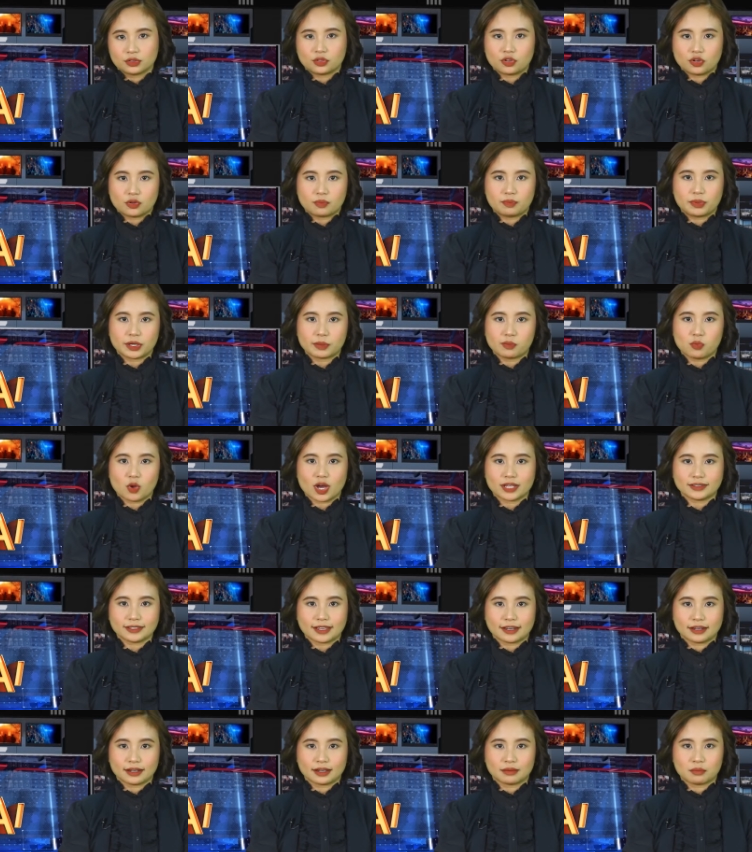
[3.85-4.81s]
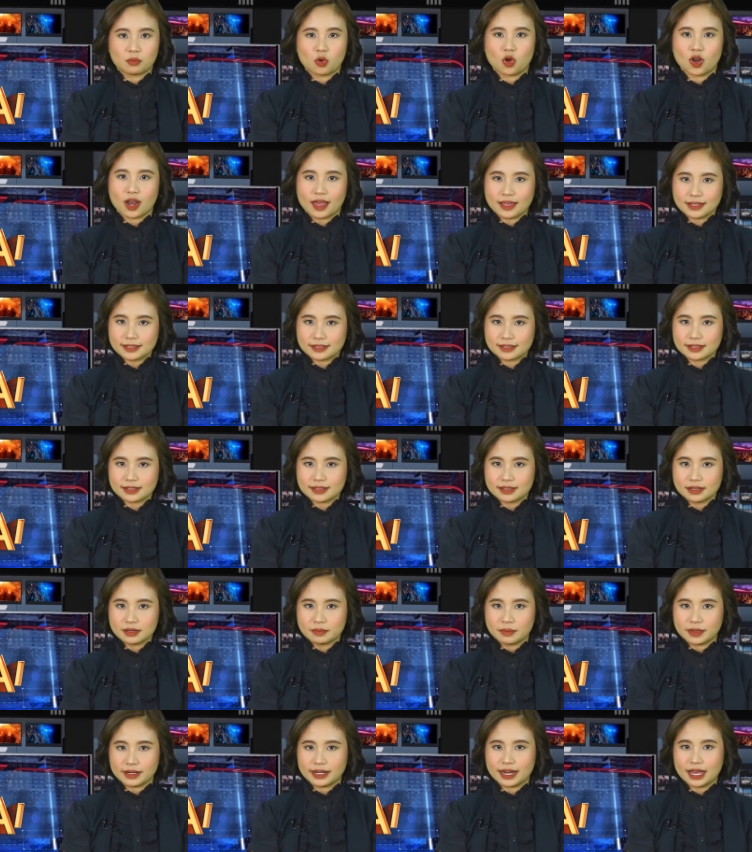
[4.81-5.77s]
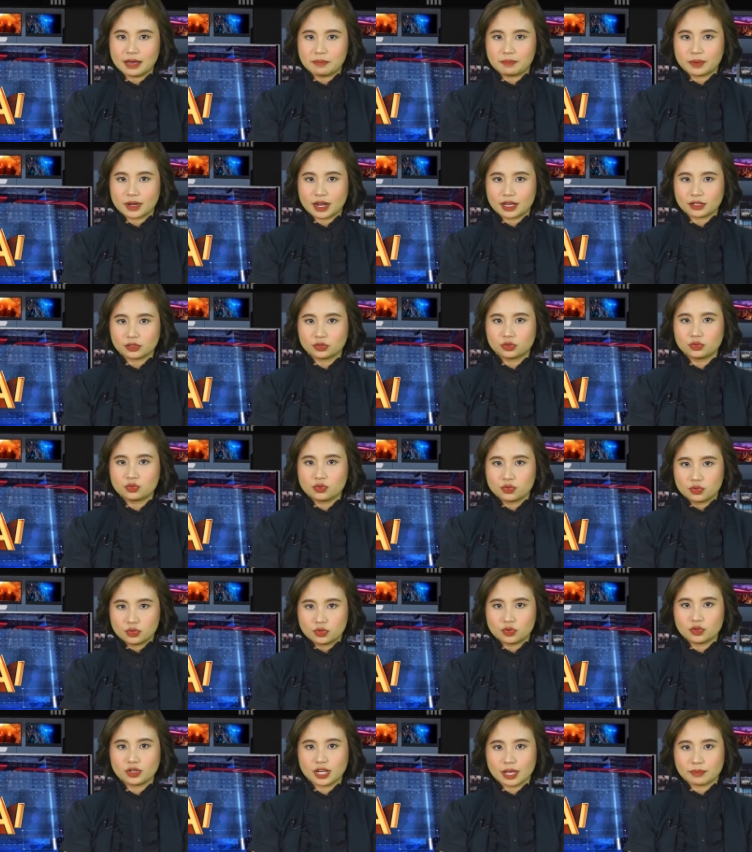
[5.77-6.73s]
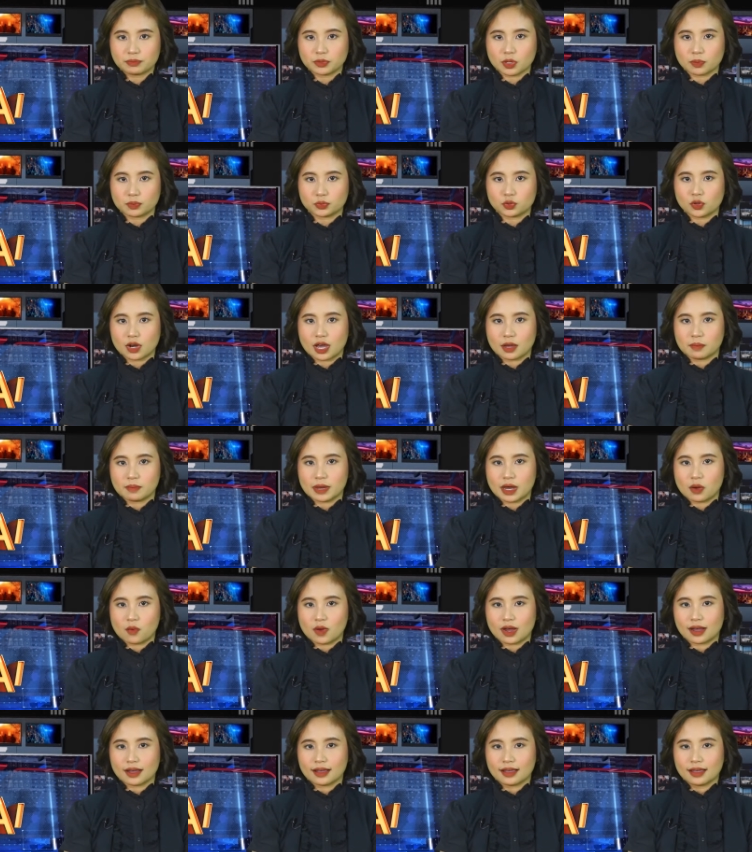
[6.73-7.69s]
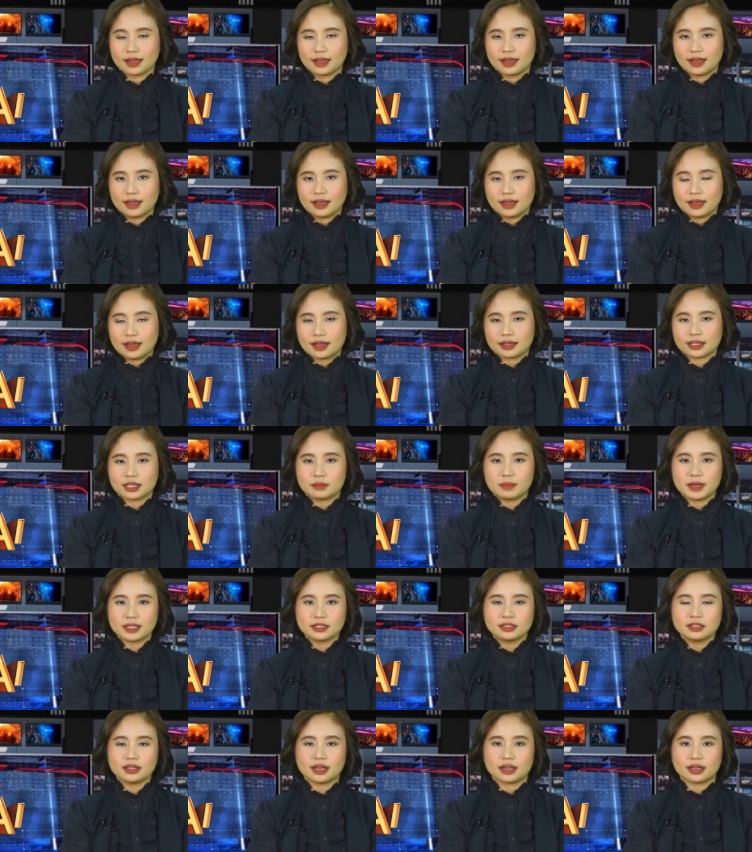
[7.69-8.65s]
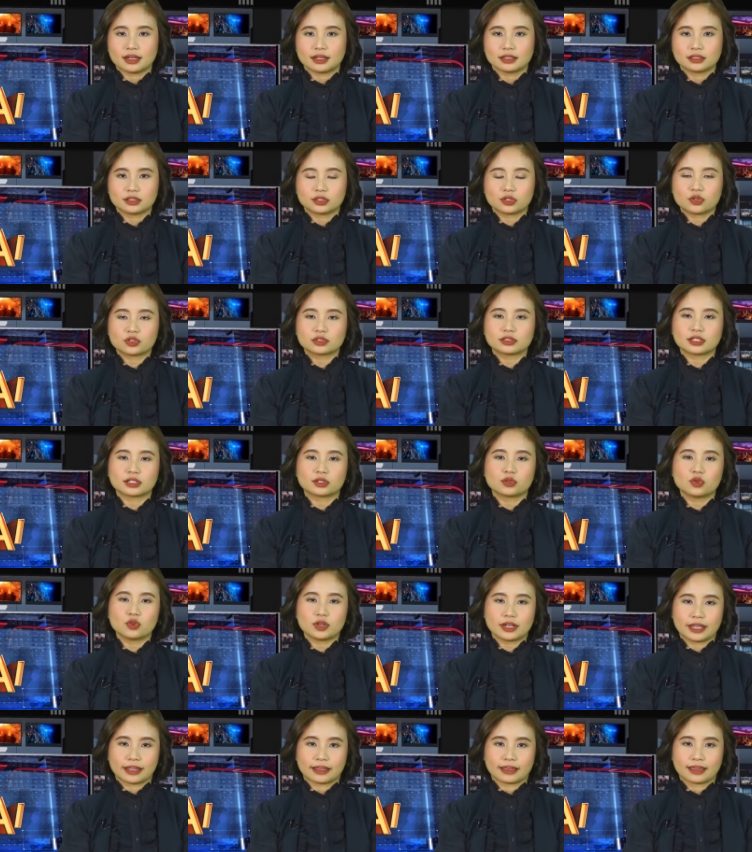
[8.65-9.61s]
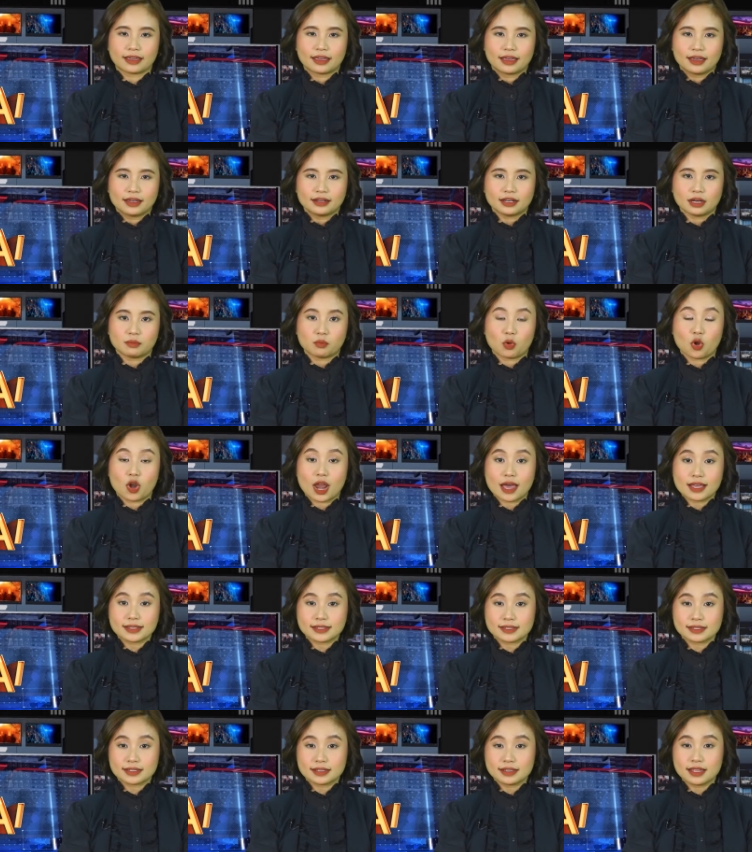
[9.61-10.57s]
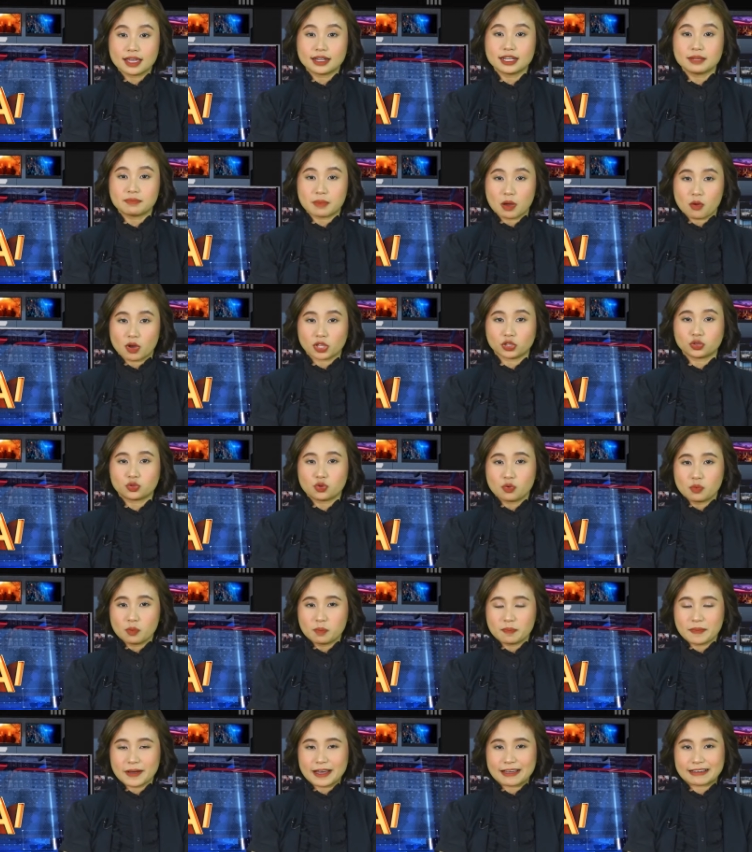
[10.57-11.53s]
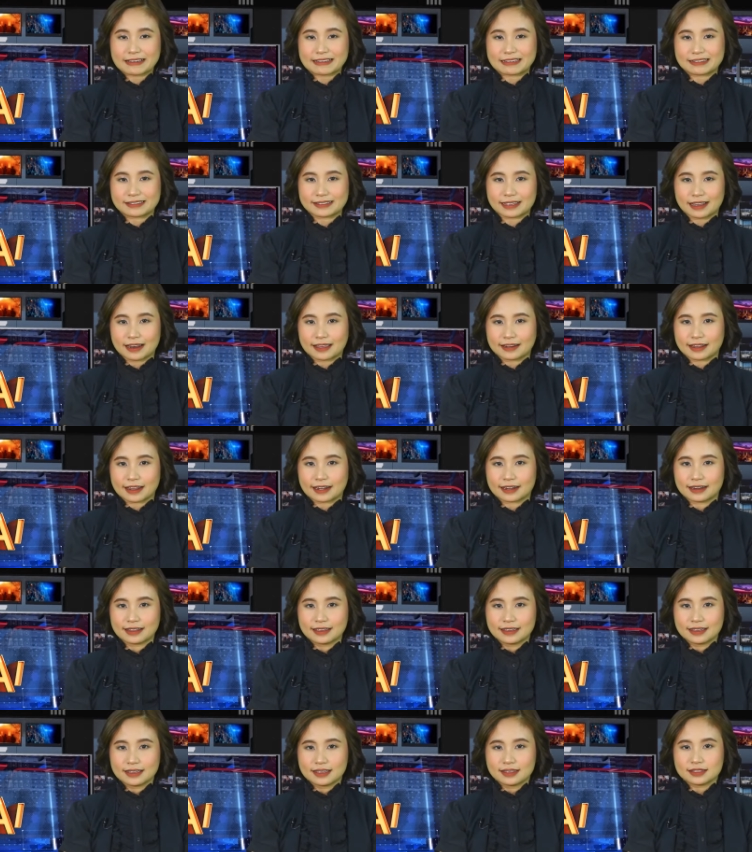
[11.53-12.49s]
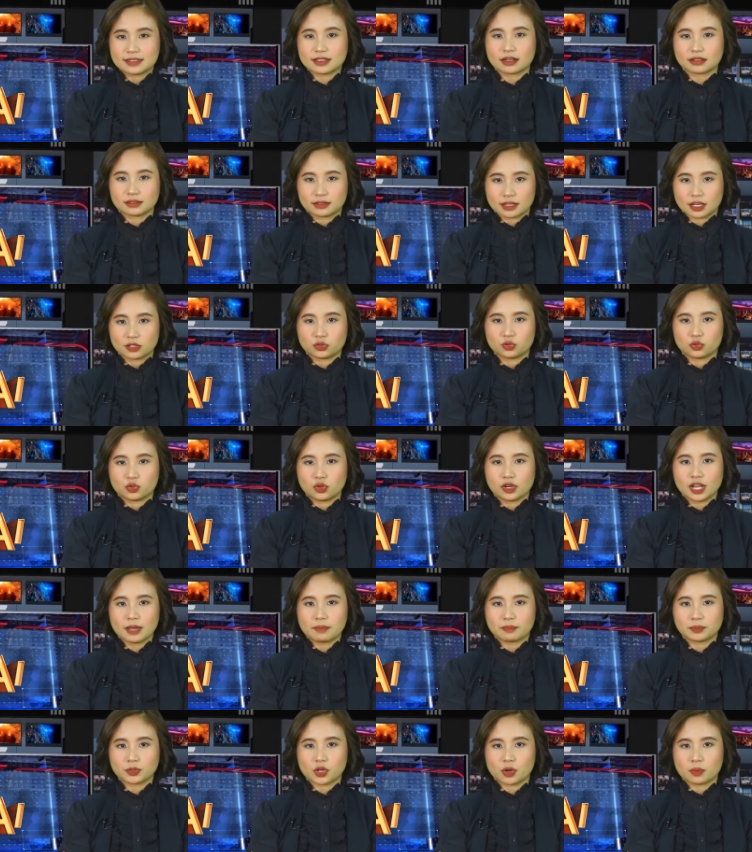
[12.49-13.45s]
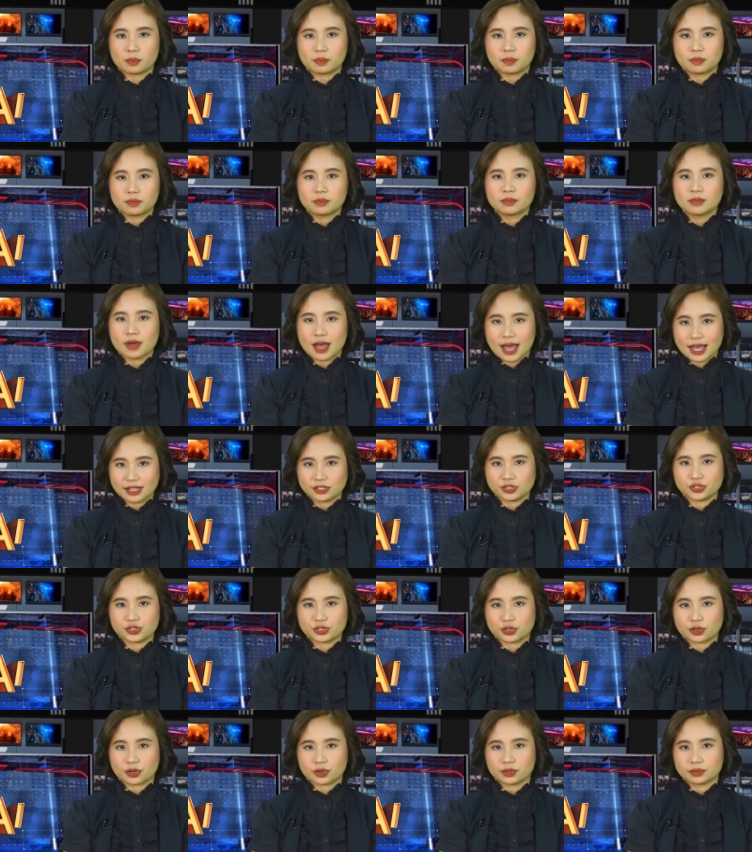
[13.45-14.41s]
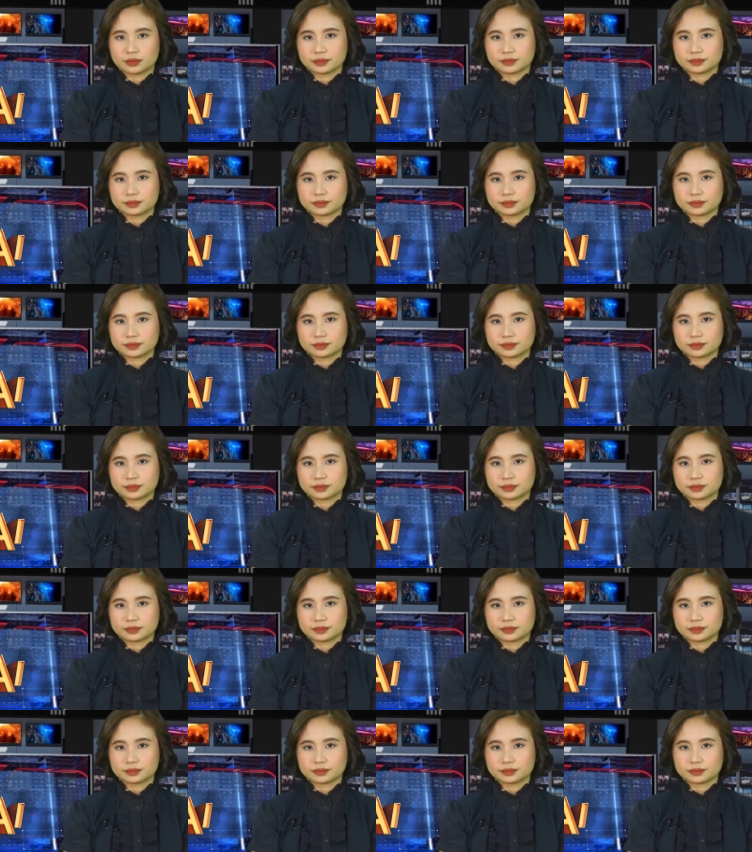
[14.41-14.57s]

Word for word: Truk perbuatan molase menabrak tugu laptop tulang bawang. Akibatnya truk terguling dan molase yang dibawa tumpah ke jalanan, serta tugu laptop hancur.